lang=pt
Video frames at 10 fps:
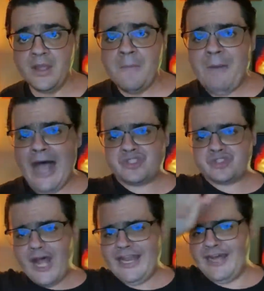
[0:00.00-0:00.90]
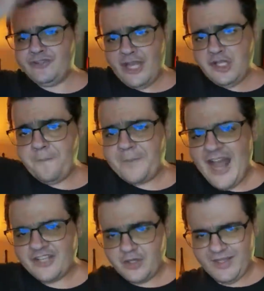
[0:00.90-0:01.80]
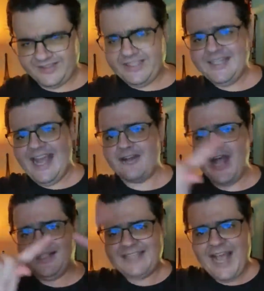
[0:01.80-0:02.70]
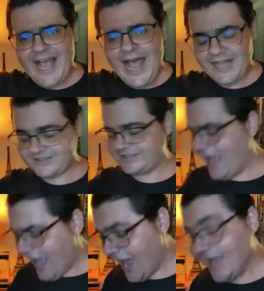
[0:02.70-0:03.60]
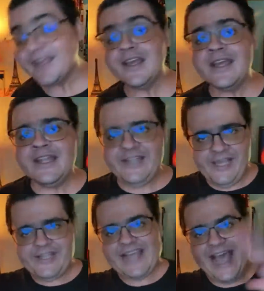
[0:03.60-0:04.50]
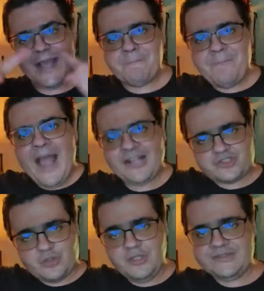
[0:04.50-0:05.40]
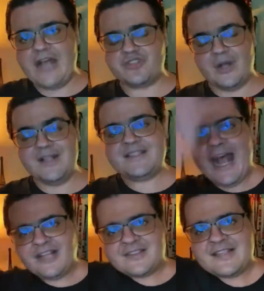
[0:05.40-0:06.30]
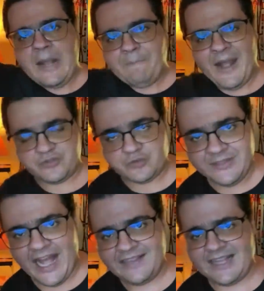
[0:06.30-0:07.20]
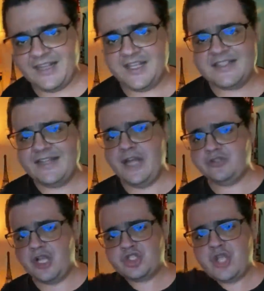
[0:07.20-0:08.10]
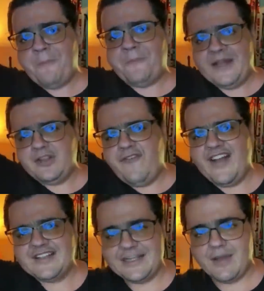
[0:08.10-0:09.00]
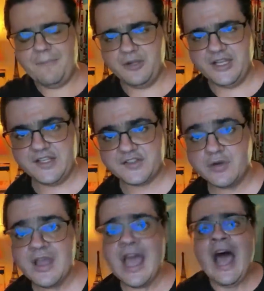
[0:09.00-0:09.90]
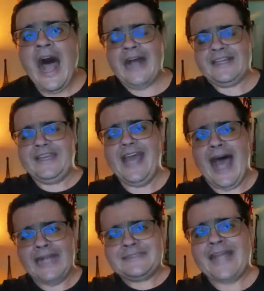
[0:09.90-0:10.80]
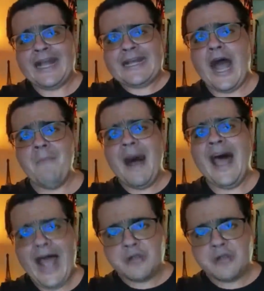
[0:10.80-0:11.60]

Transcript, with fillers: Pastor, eu tô num prejuízo, que negócio é esse? Ei! Ninguém perde com Deus. Quando você acha que você perde com Deus, ele tá dizendo, eu tô soprando, tô fazendo um rebuliço. Aquieta, calma aí!